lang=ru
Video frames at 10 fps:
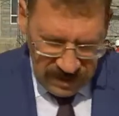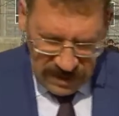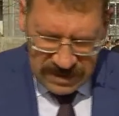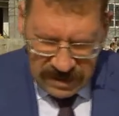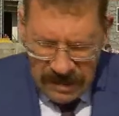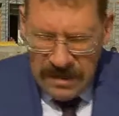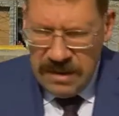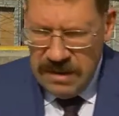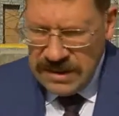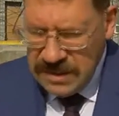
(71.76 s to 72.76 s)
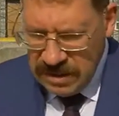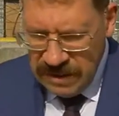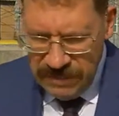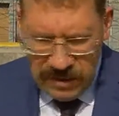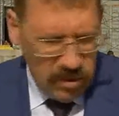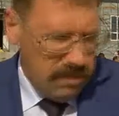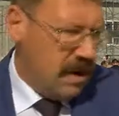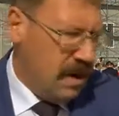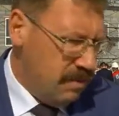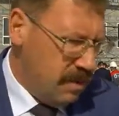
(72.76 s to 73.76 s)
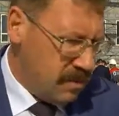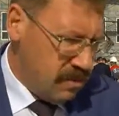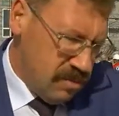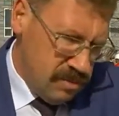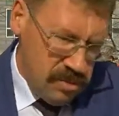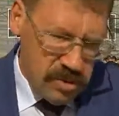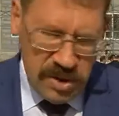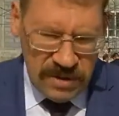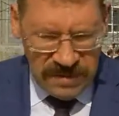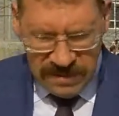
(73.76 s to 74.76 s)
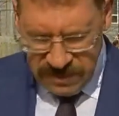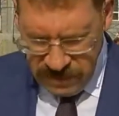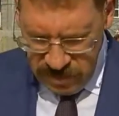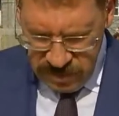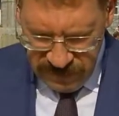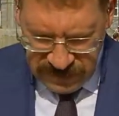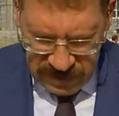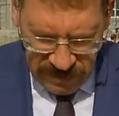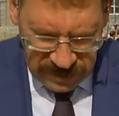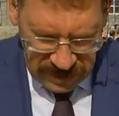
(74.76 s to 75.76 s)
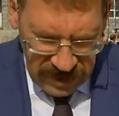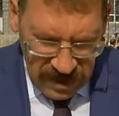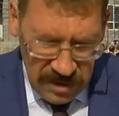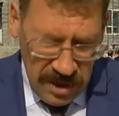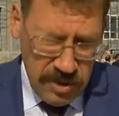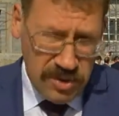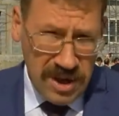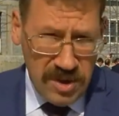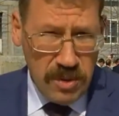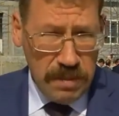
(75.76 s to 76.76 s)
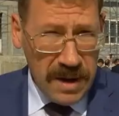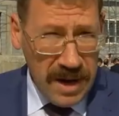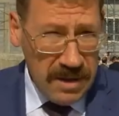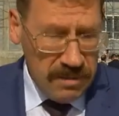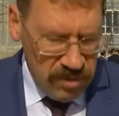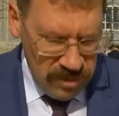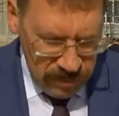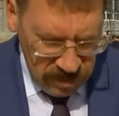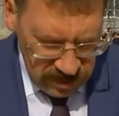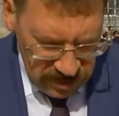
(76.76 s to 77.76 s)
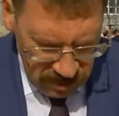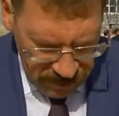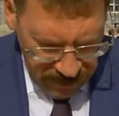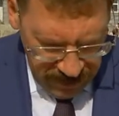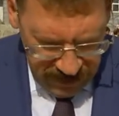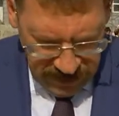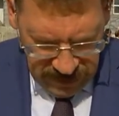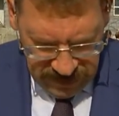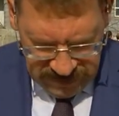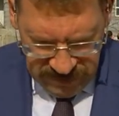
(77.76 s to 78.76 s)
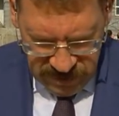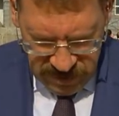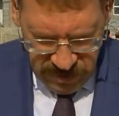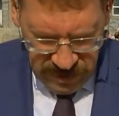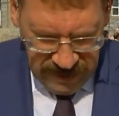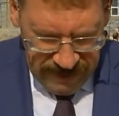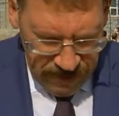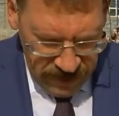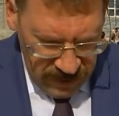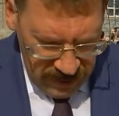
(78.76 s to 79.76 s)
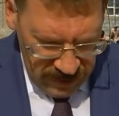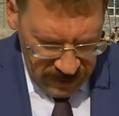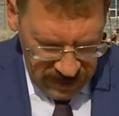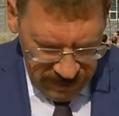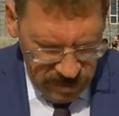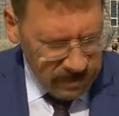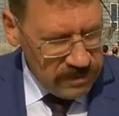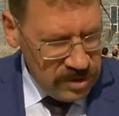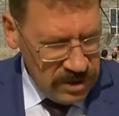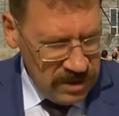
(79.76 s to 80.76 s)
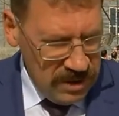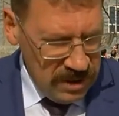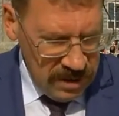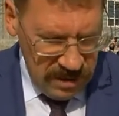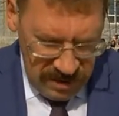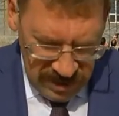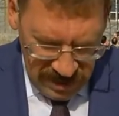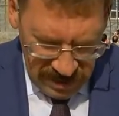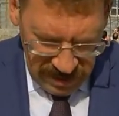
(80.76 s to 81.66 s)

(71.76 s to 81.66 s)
так, скрытых недостатков, которые могли быть. Ну, будет, конечно, все это восстанавливаться. Хочу сказать, что пока не будет полностью э, завершено э, ремонт помещения, ни о